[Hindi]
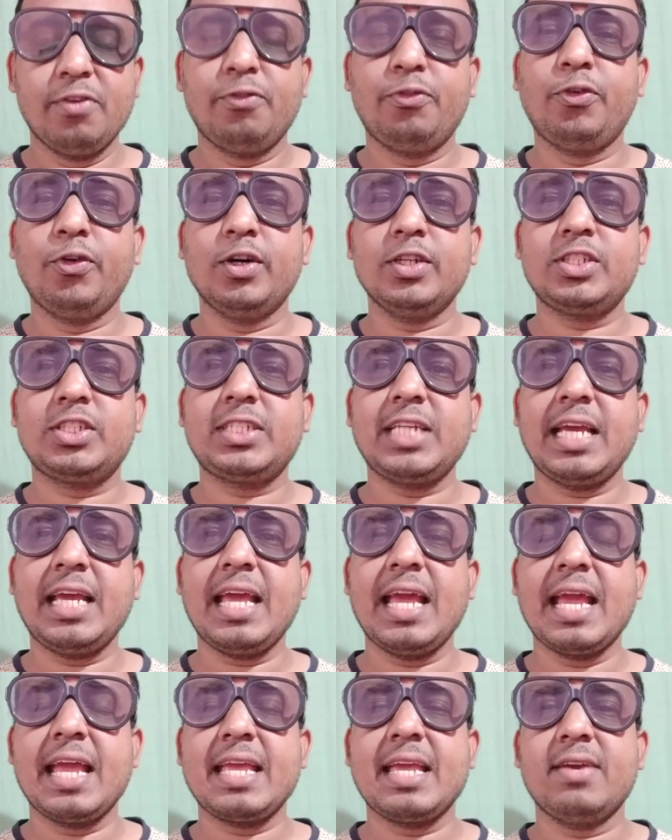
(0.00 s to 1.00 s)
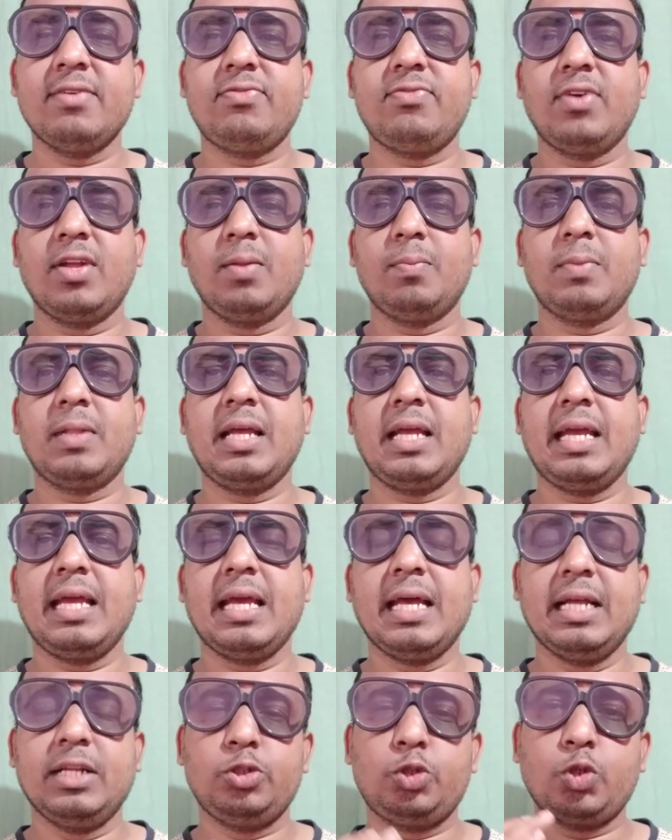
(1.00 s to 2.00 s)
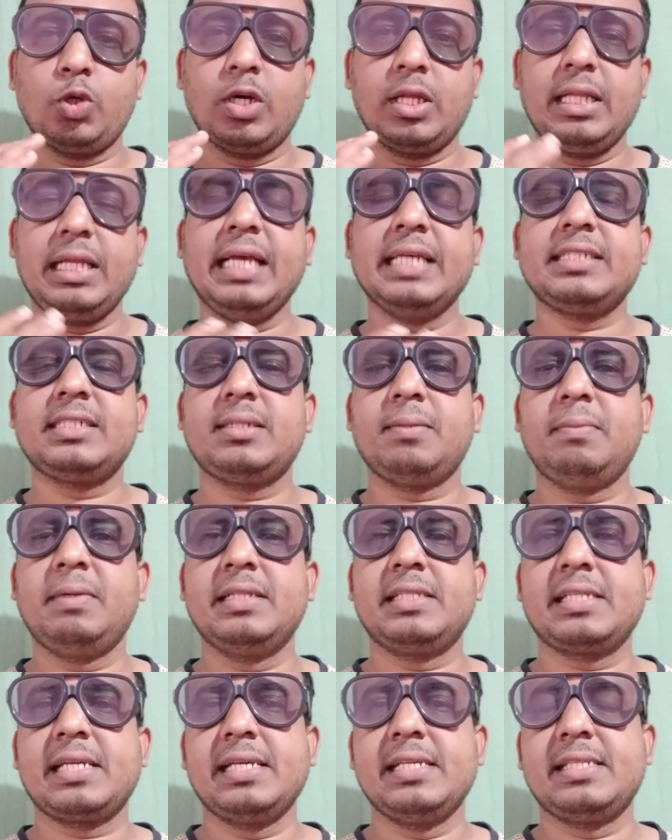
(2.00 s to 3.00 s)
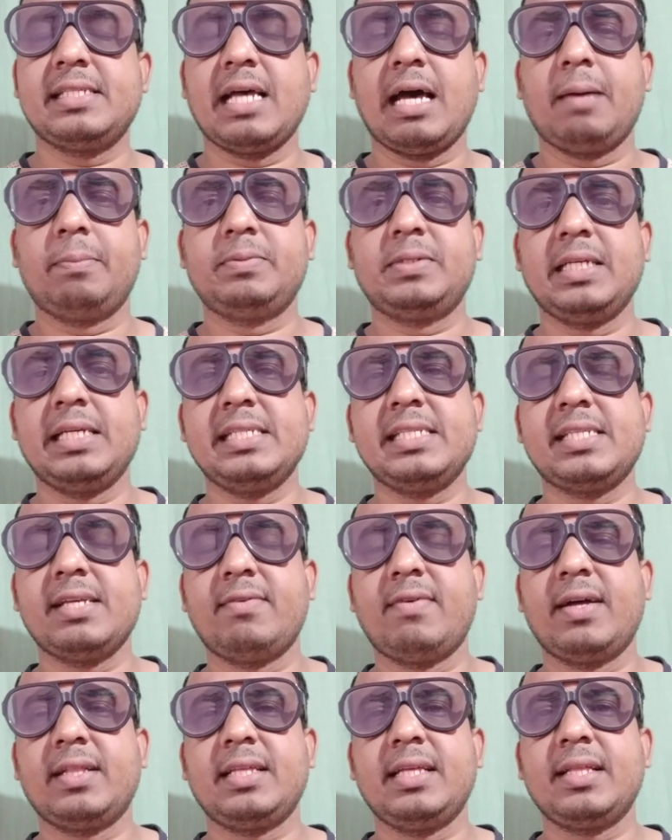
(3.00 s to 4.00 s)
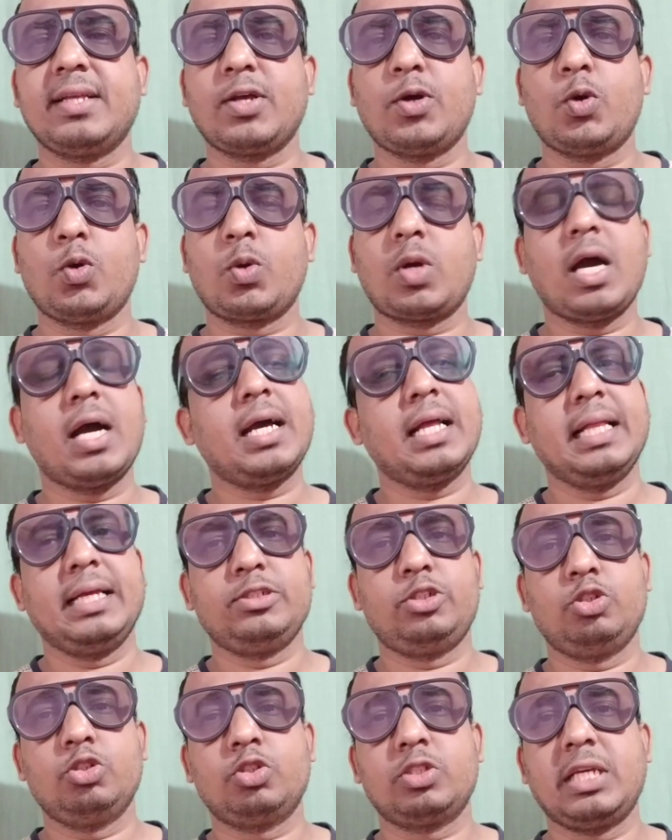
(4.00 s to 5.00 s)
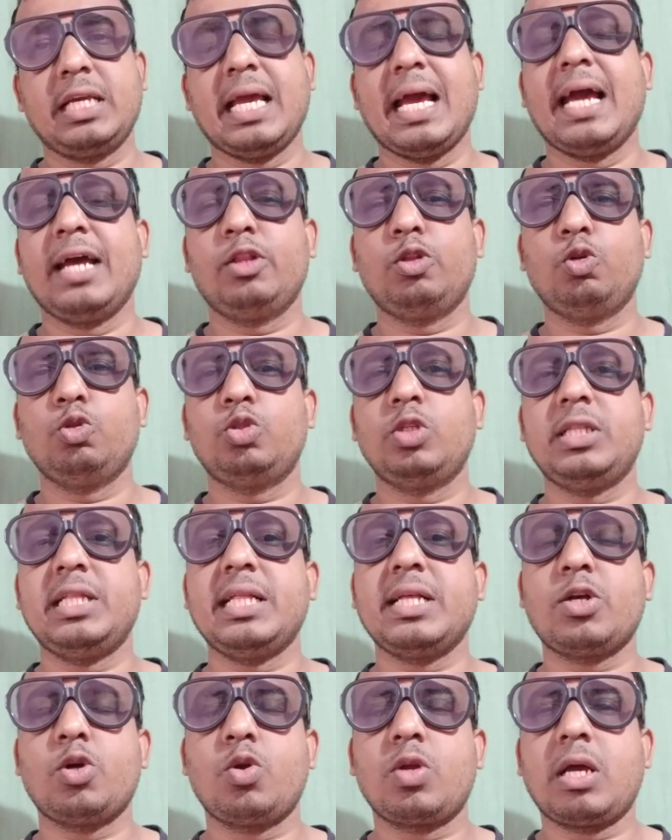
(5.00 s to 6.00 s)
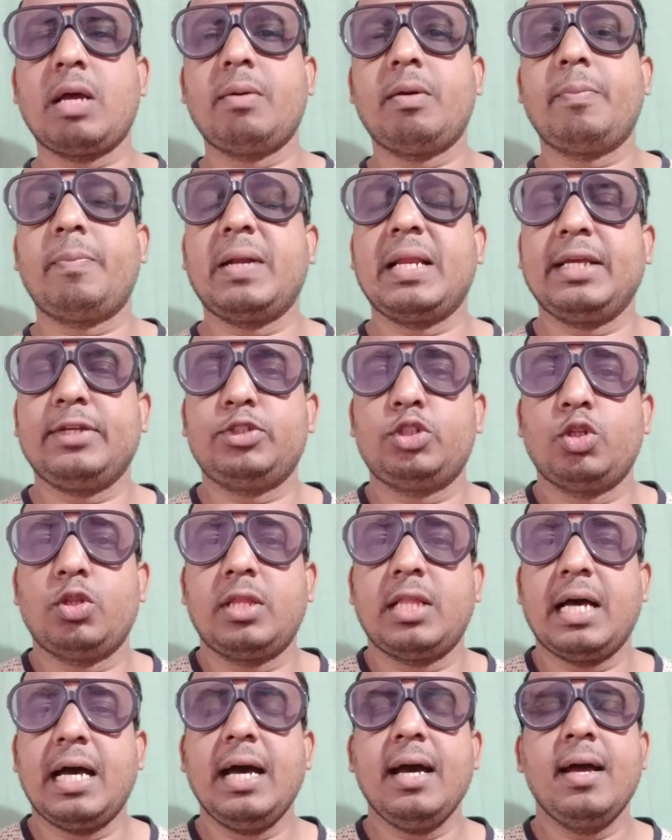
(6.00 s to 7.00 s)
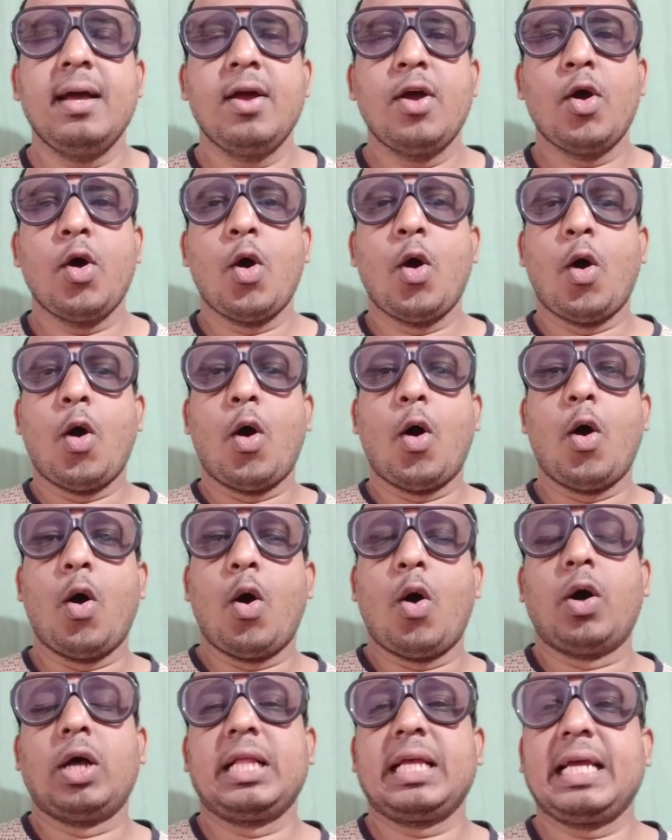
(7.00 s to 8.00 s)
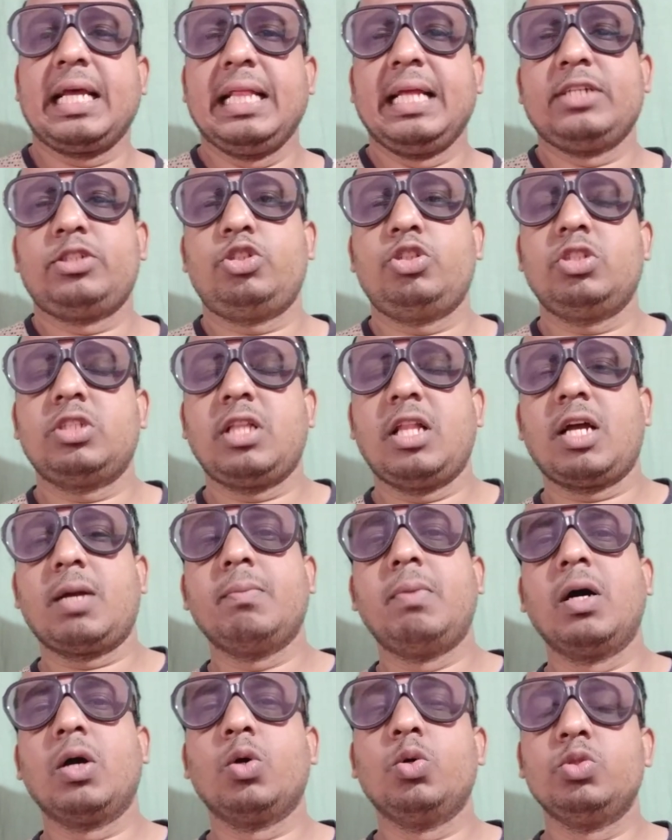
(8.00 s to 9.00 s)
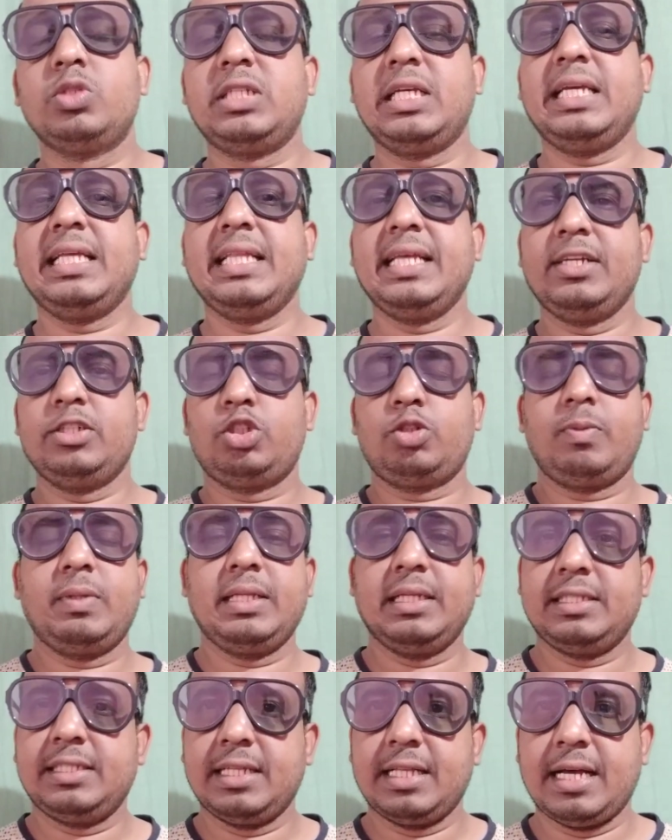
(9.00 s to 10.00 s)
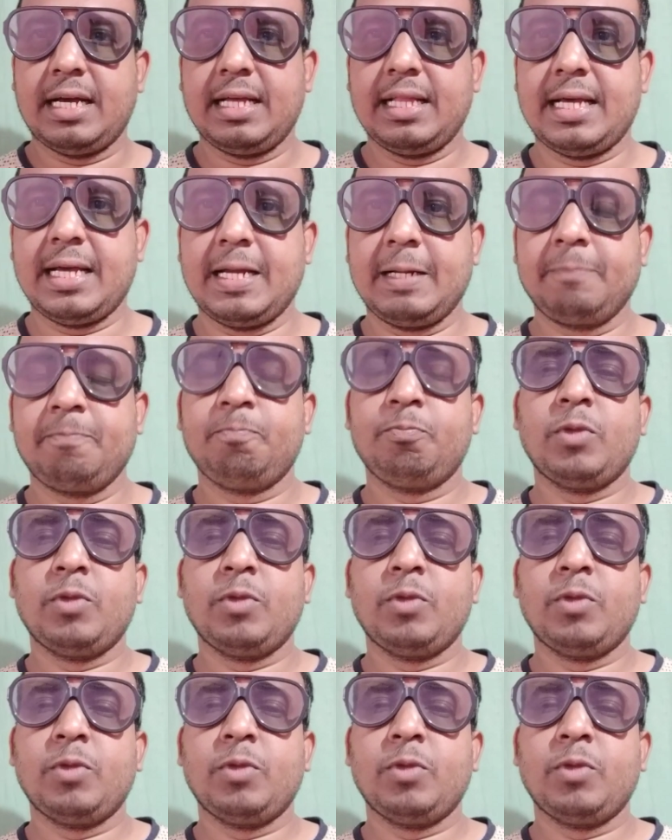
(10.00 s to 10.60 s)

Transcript: फर्स्ट डे ये फिल्म ने जो अर्ली एस्टिमेट्स के हिसाब से सवा तीन करोड़ का कलेक्शन किया है दो से तीन करोड़ का प्रडिक्शन था और कलेक्शन लगभग उसी रेंज में नजर आ रहा है